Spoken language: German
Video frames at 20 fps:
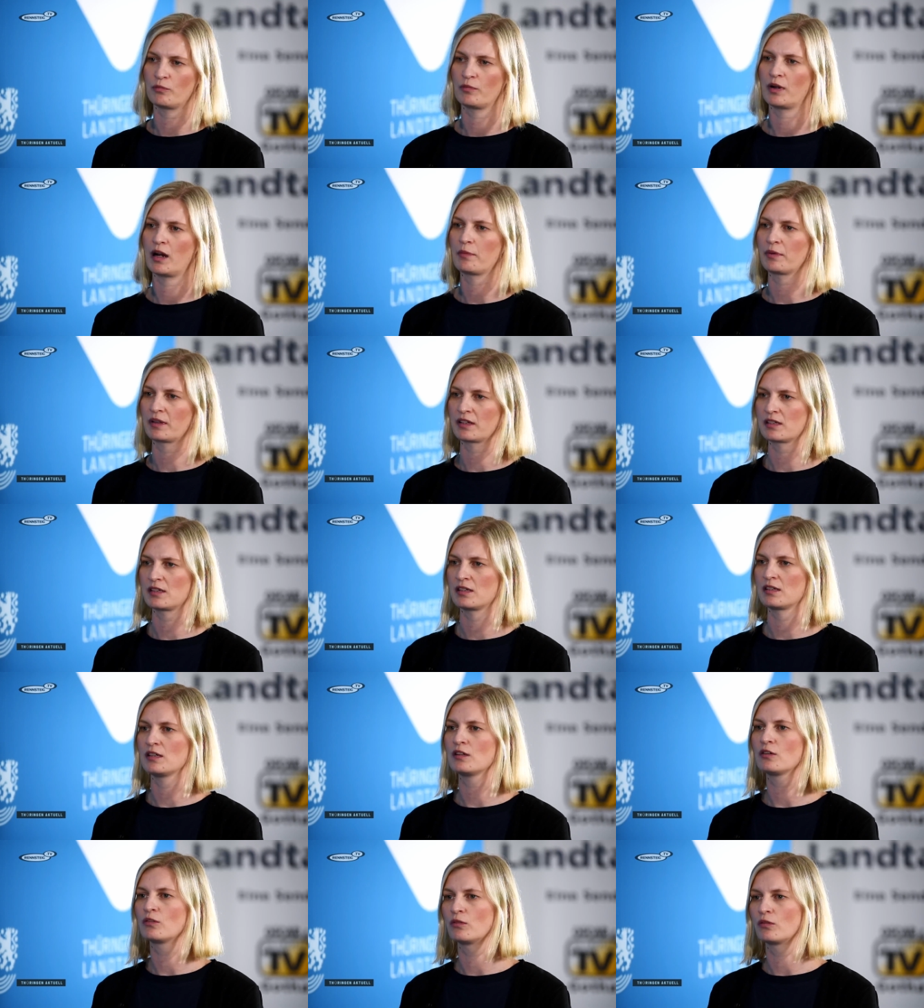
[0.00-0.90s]
noch ein paar
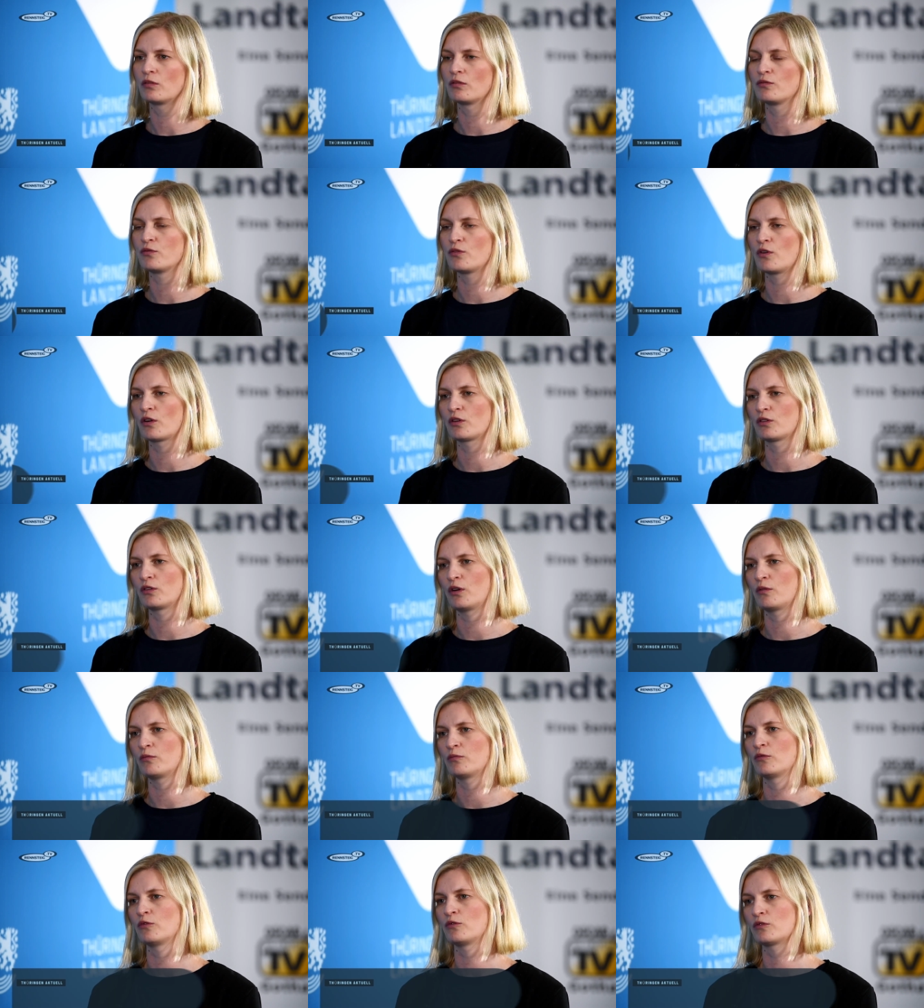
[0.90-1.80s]
Präzisierungen
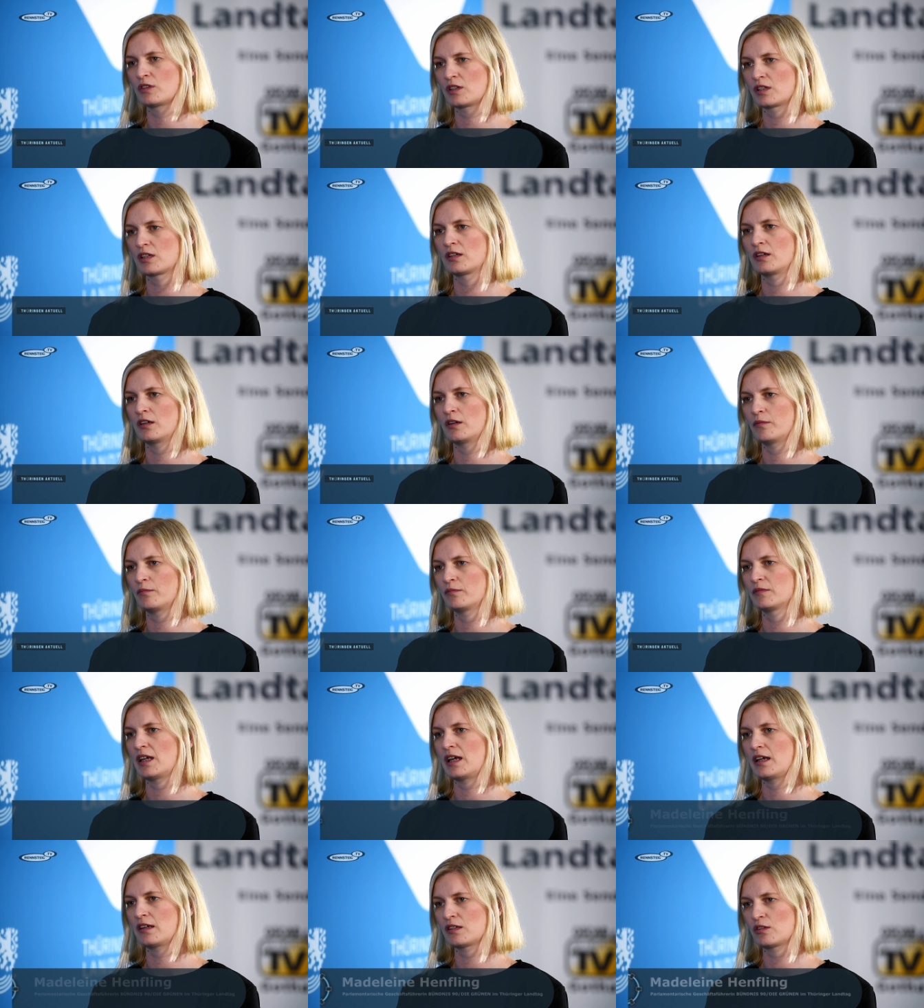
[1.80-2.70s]
vorgenommen und
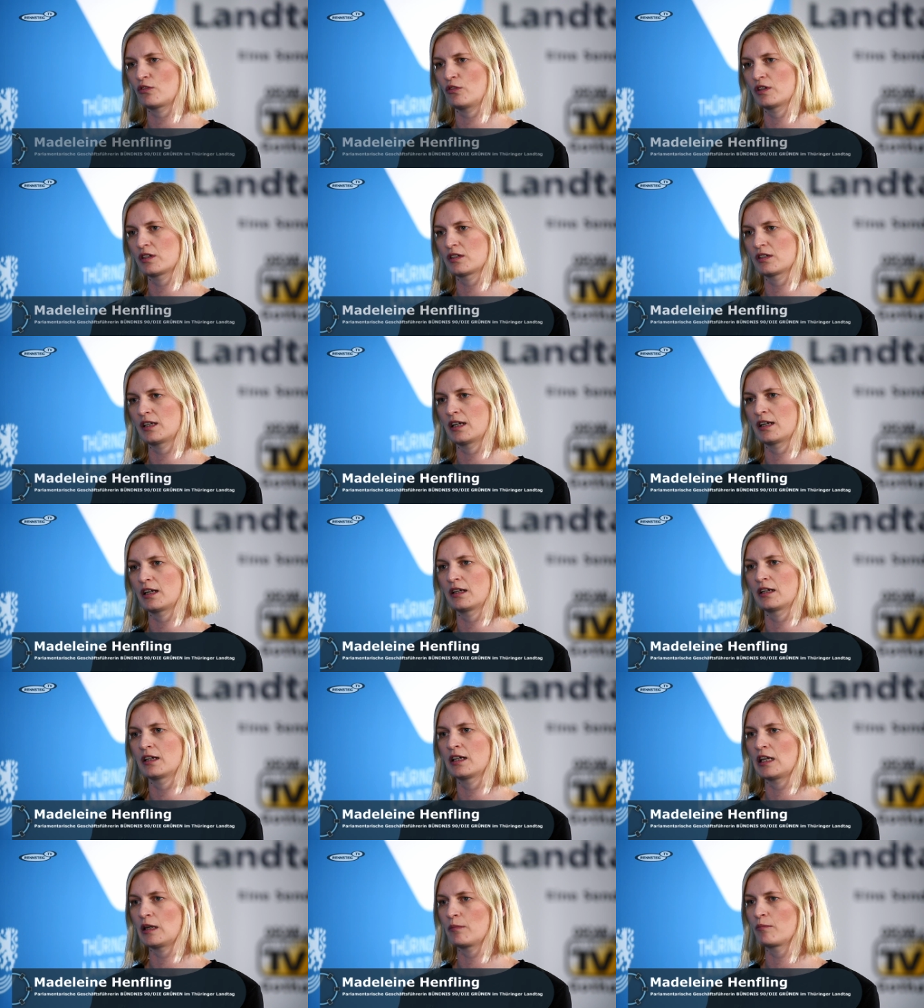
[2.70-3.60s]
der ist heute dann